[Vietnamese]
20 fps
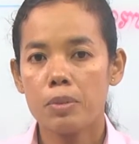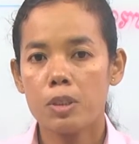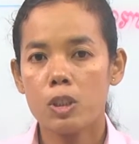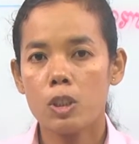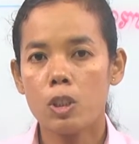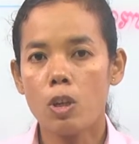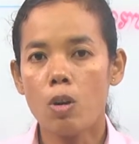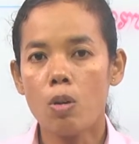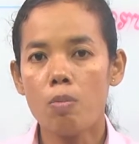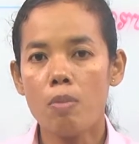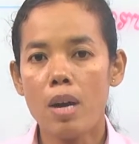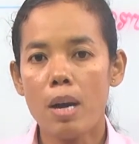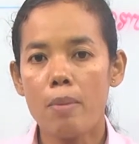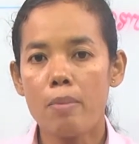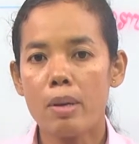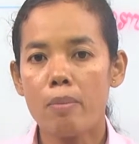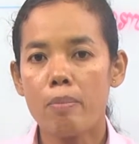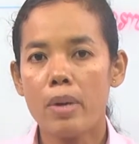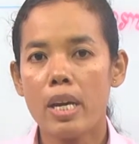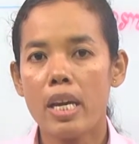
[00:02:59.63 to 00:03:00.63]
trống bà
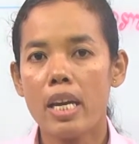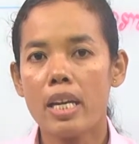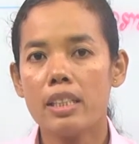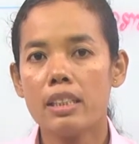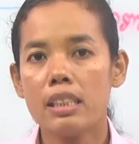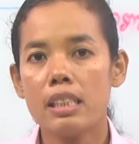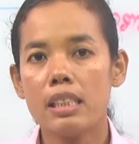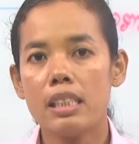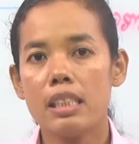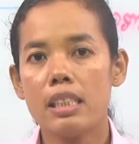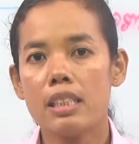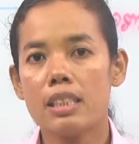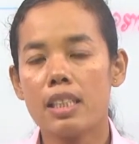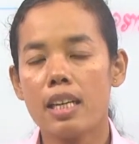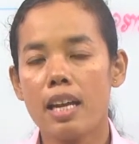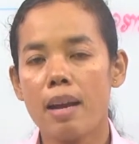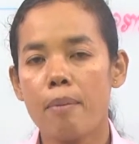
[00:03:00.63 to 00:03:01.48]
mình men chỉ sạn